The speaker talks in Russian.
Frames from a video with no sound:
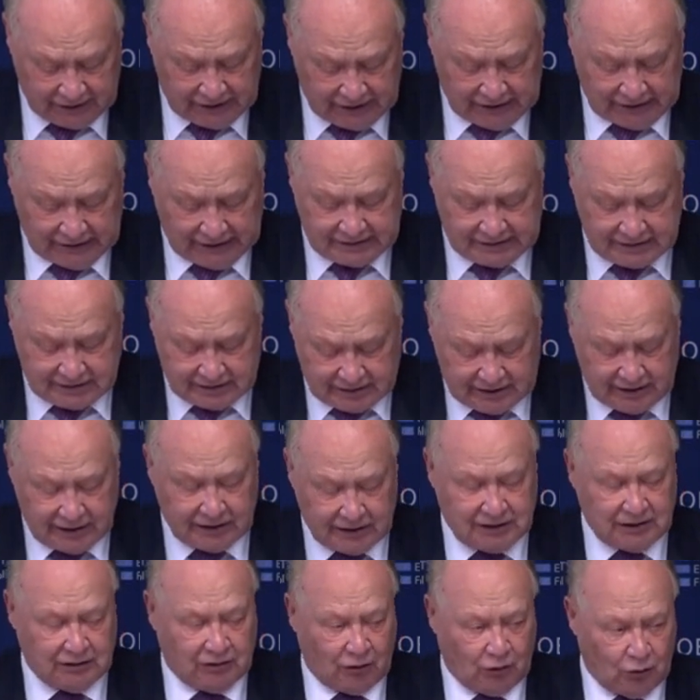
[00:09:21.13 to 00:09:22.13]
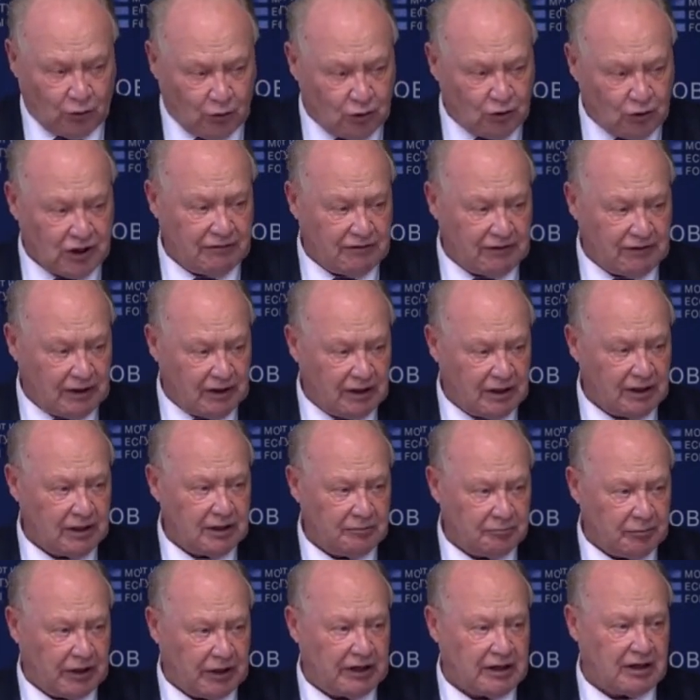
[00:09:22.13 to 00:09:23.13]
от среднего уровня
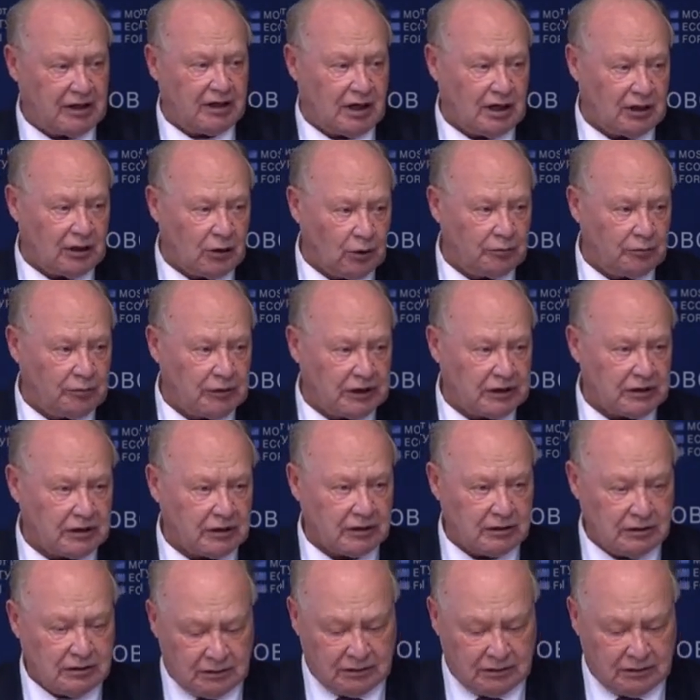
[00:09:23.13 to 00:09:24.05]
по экономике.